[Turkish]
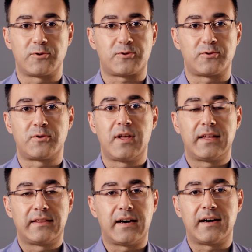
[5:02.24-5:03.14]
olsun,
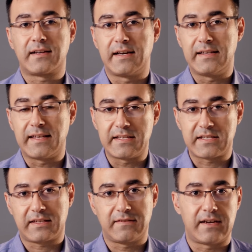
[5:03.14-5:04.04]
daha kaliteli
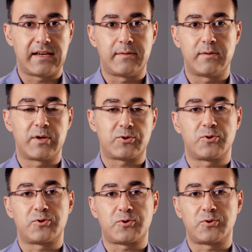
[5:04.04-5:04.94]
çıktı verilebilmesi
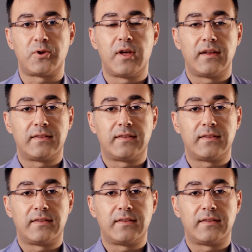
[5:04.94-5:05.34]
olsun,